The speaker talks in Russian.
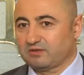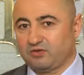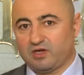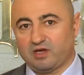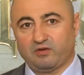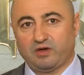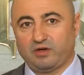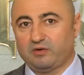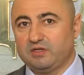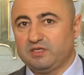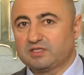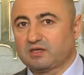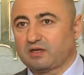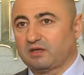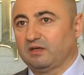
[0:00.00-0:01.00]
но я говорю
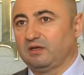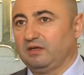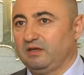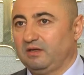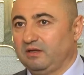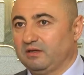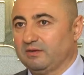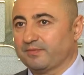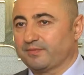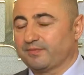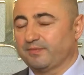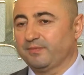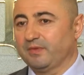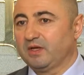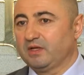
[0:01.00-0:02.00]
искренне и
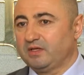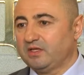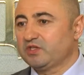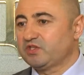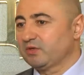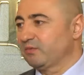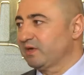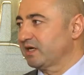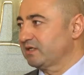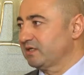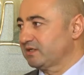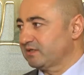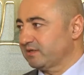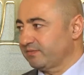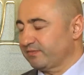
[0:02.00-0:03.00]
есть чем гордиться.